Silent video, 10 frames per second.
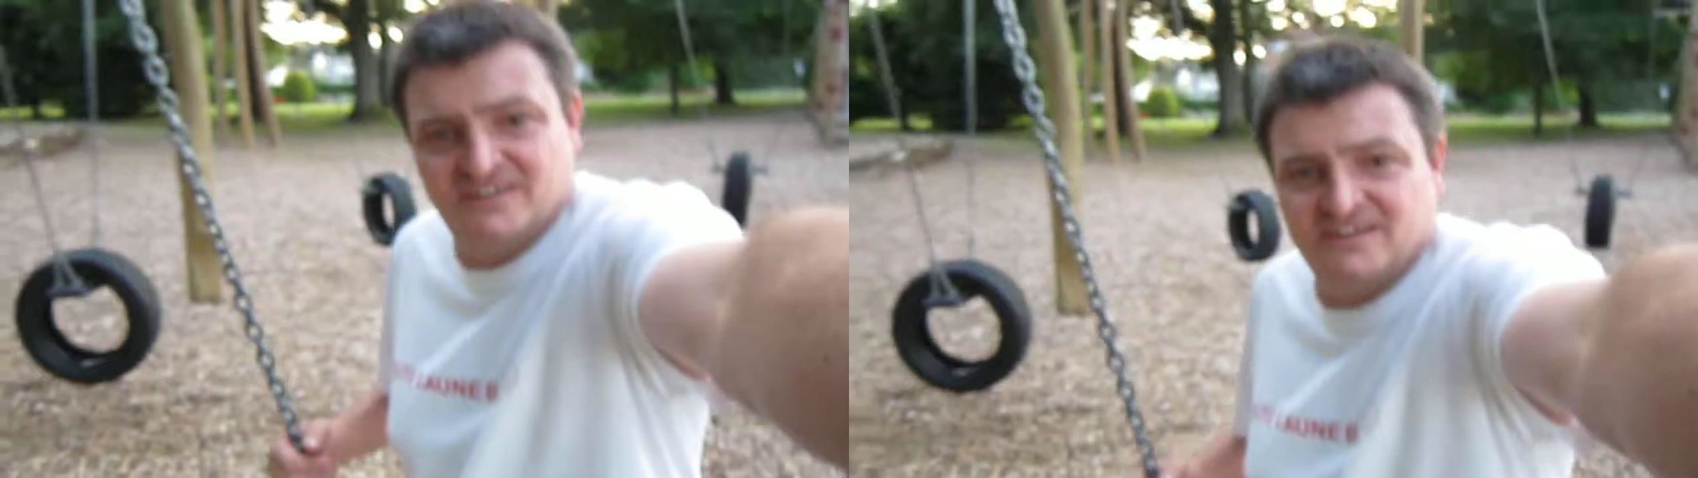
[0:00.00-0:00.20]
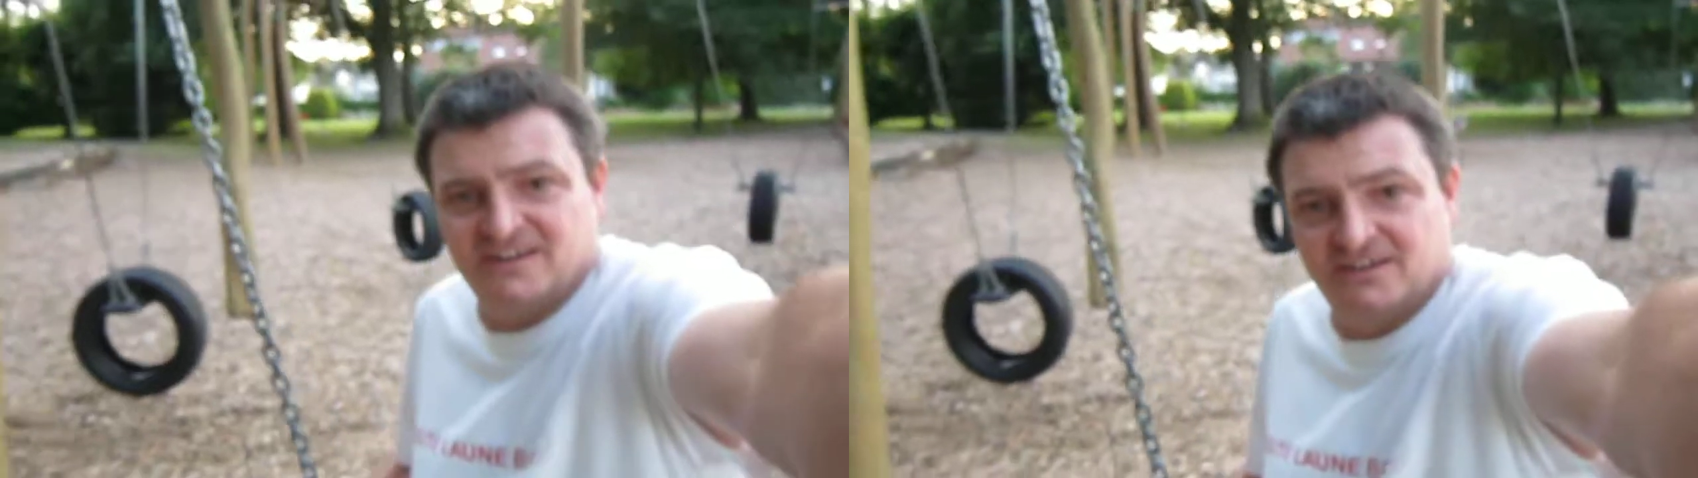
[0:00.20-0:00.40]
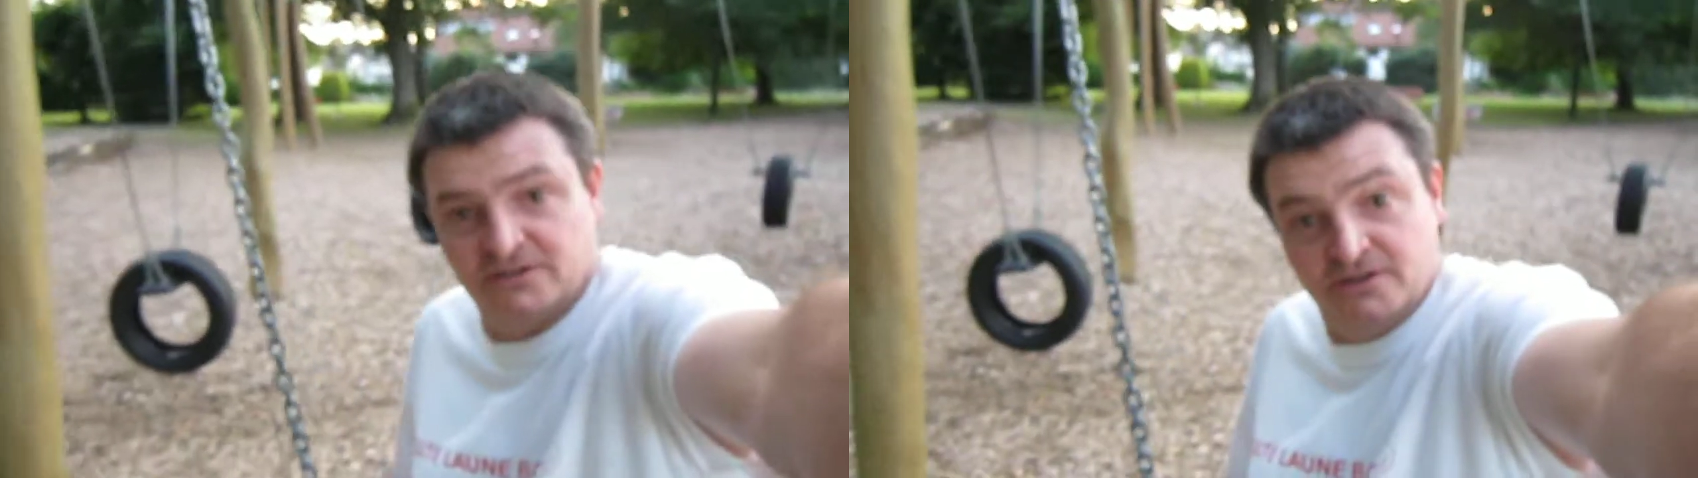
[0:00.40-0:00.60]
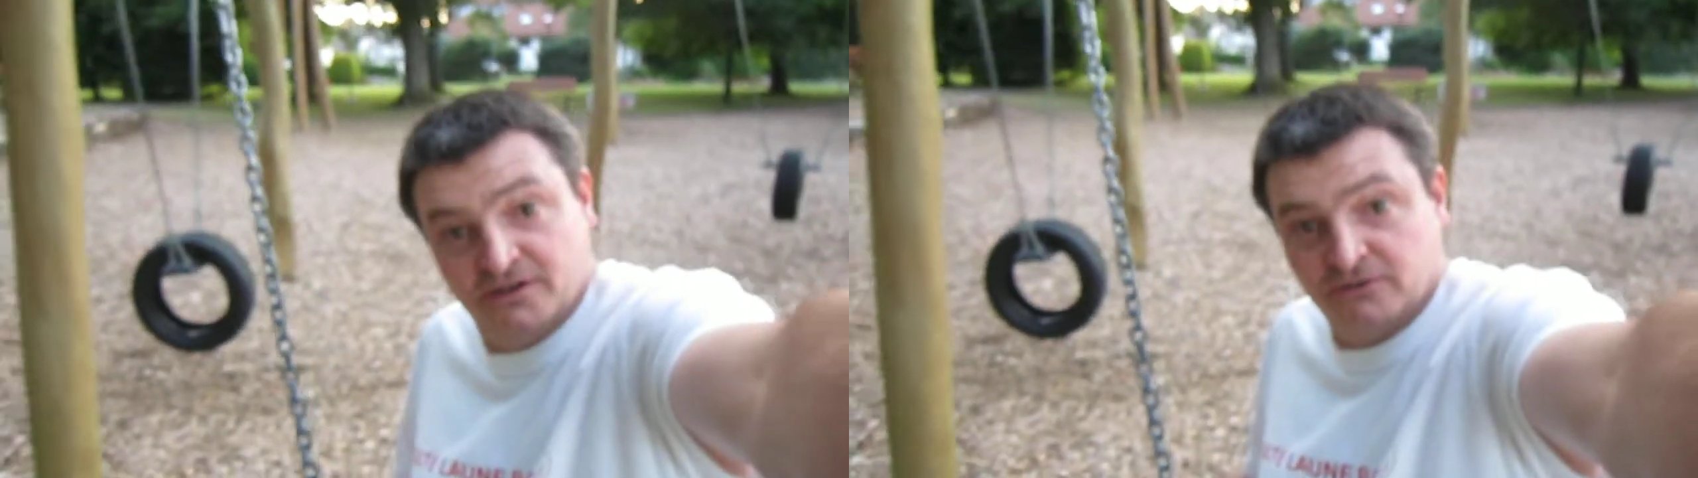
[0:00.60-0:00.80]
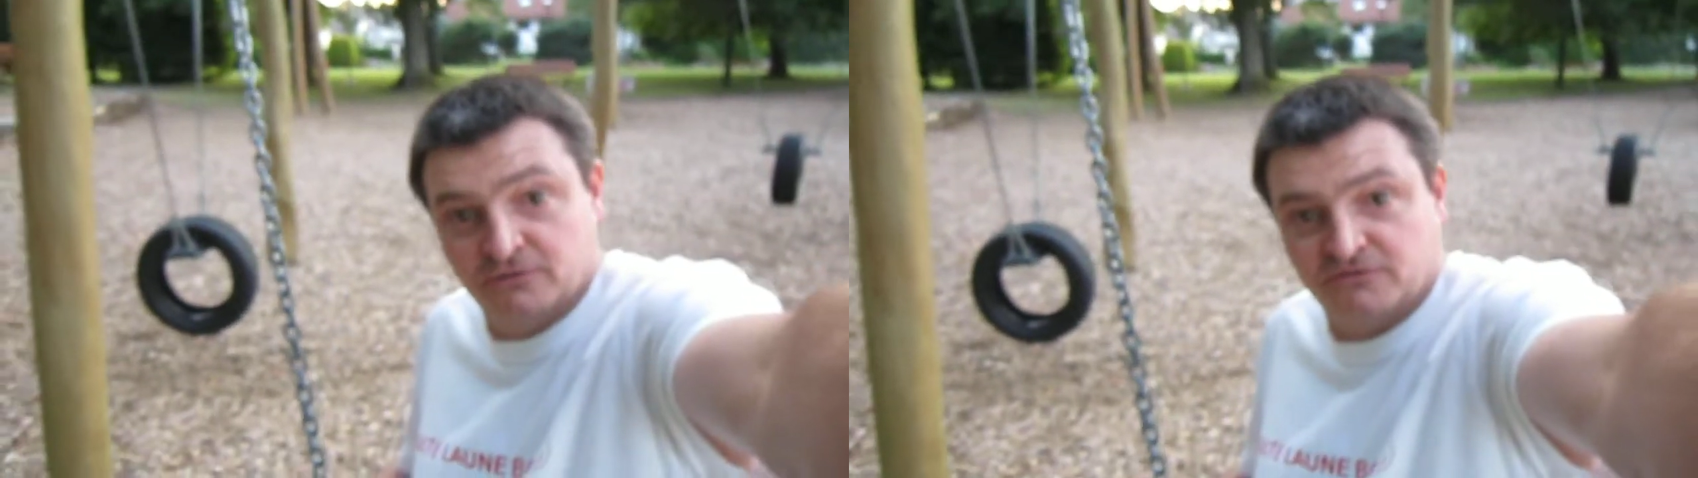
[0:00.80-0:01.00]
Halli,
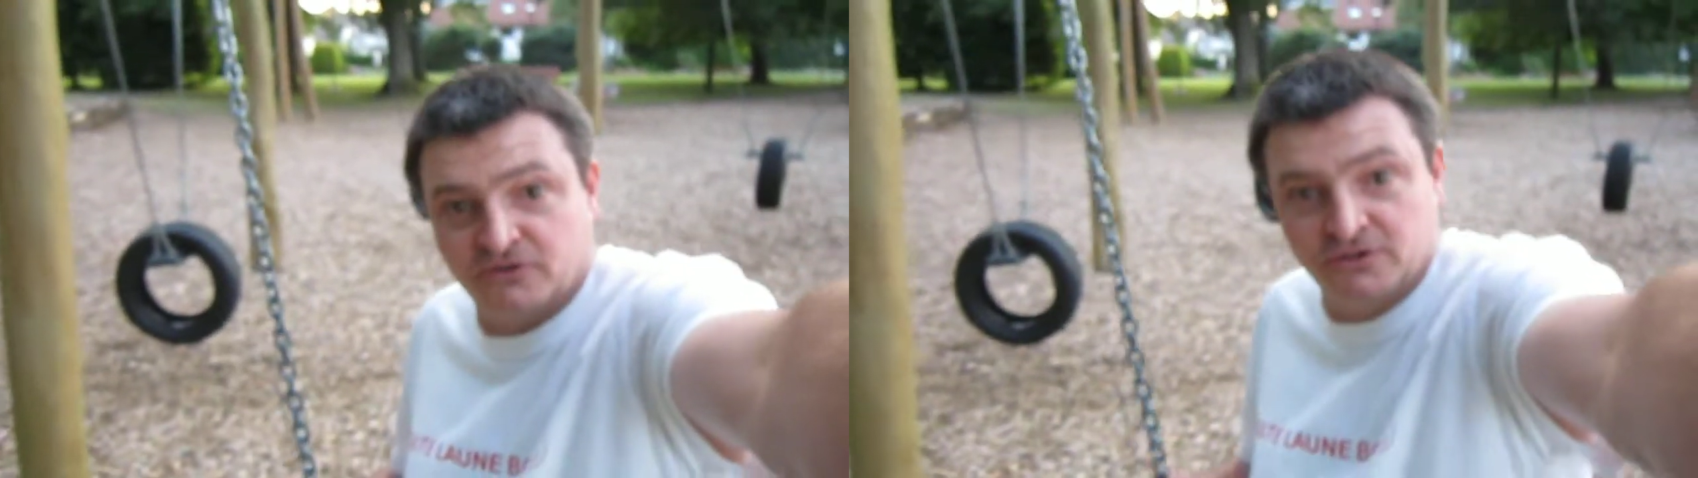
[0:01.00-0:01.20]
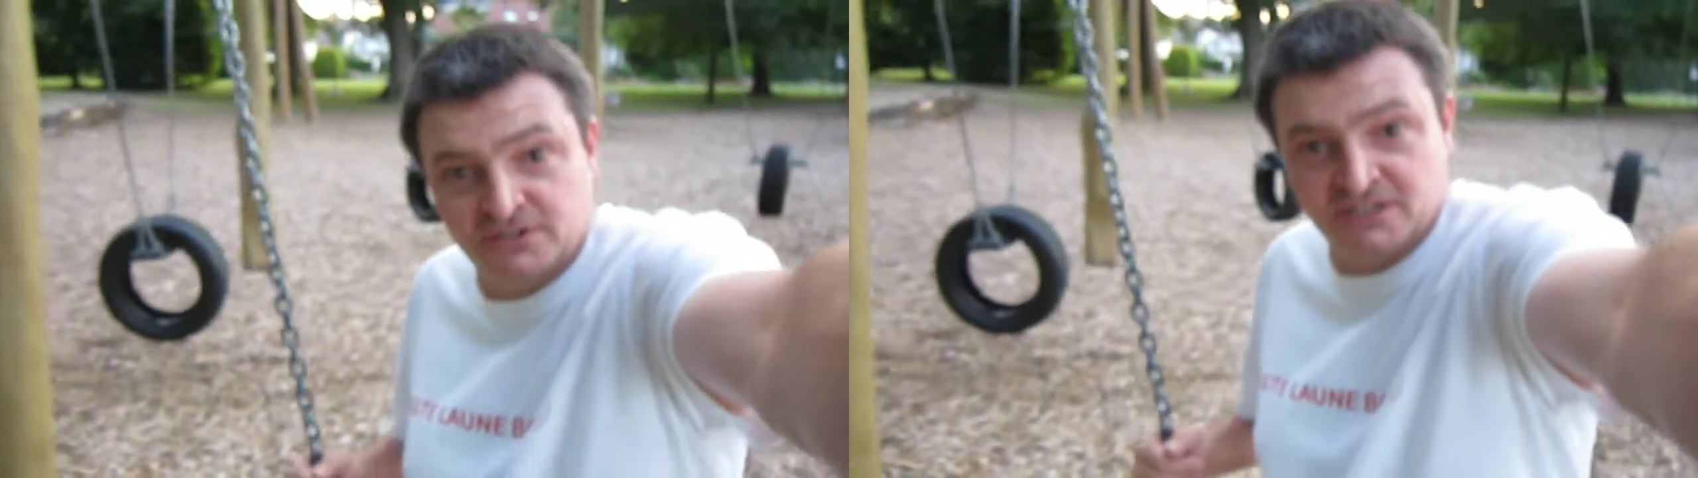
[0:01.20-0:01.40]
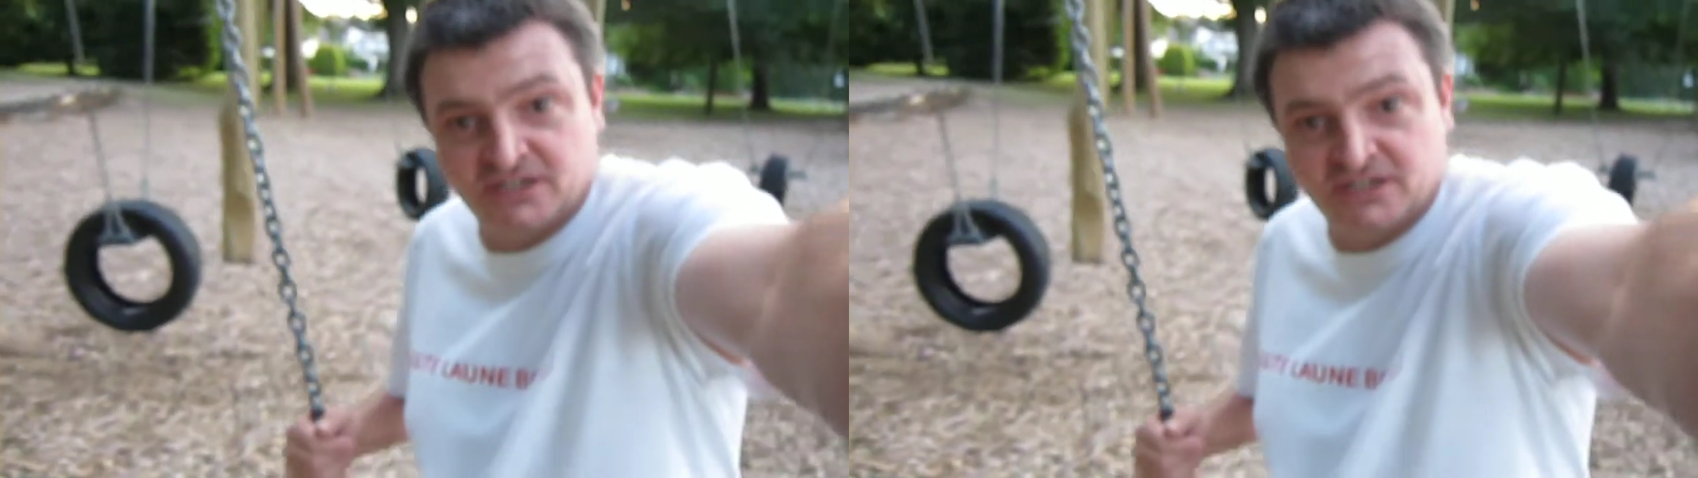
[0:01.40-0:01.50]
hallo Freunde,